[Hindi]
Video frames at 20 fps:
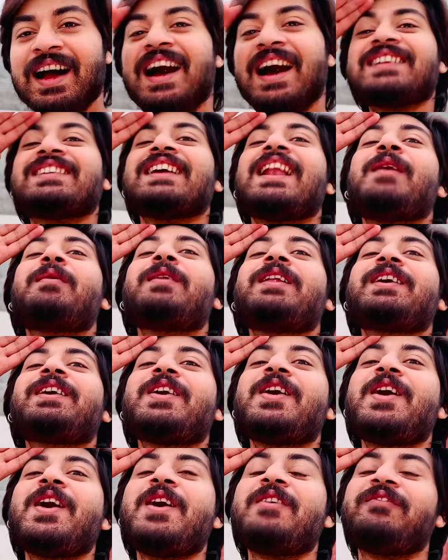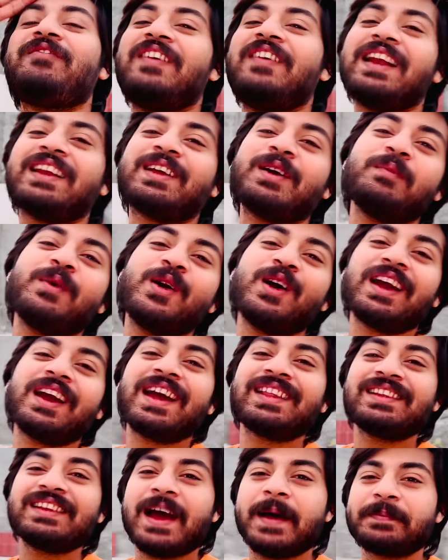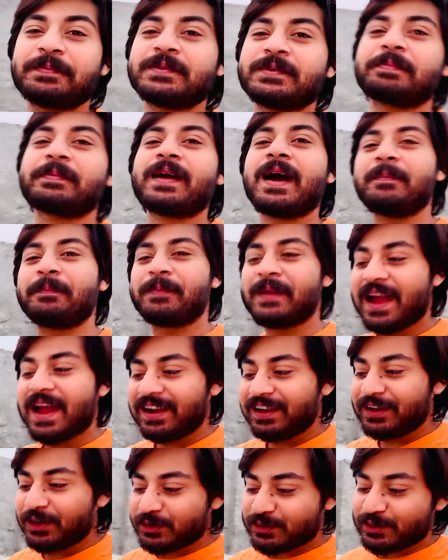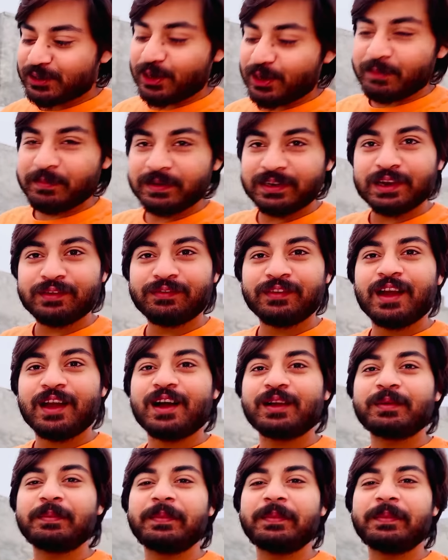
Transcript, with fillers: असलम वेलकम हो गया जी आप सबका ब्रांड न्यू जीरो मीटर ब्लॉग